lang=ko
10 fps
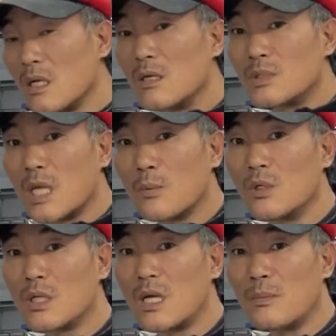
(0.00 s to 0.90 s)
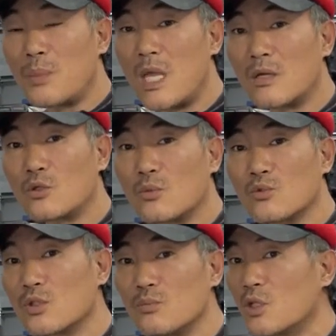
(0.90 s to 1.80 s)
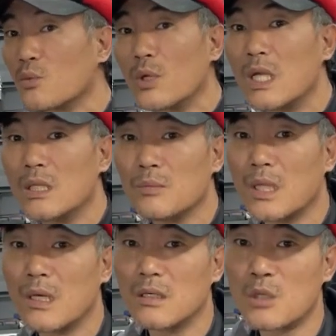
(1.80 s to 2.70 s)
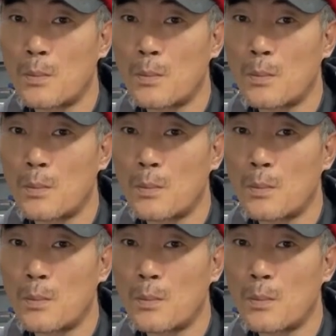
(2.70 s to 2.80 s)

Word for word: 경험상 해보니까 페인크톤 무조건 밑으로 보내야 됩니다